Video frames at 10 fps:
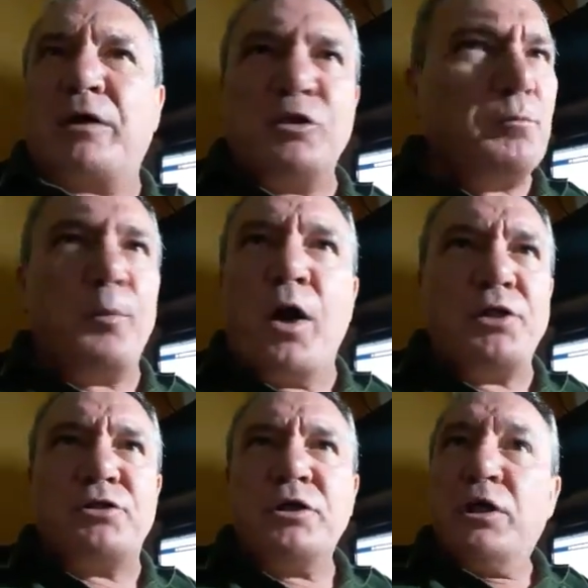Aqui não
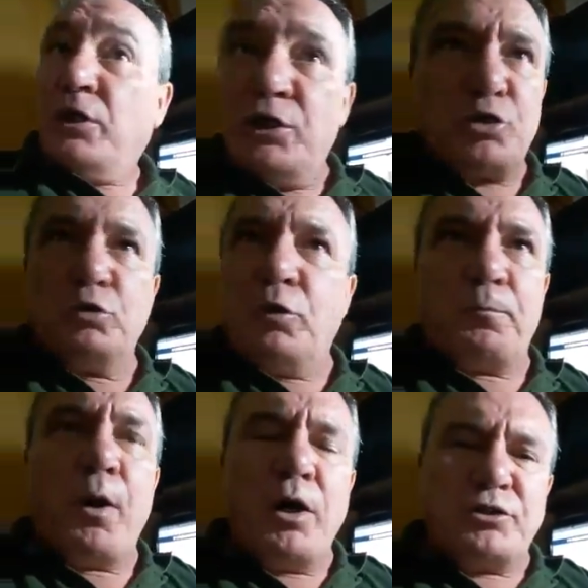pode, isso não
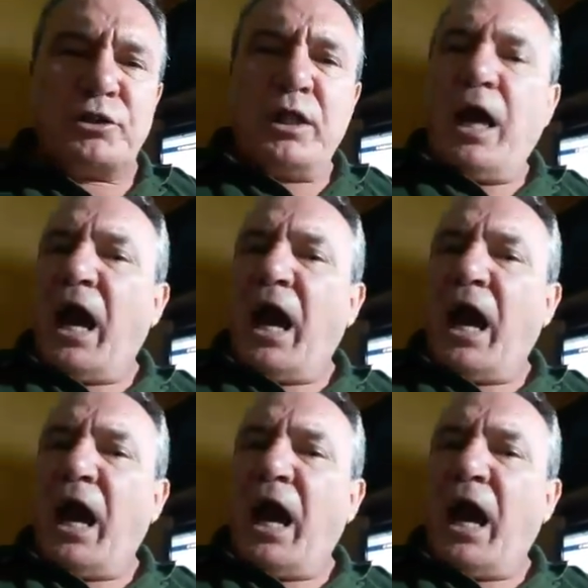pode,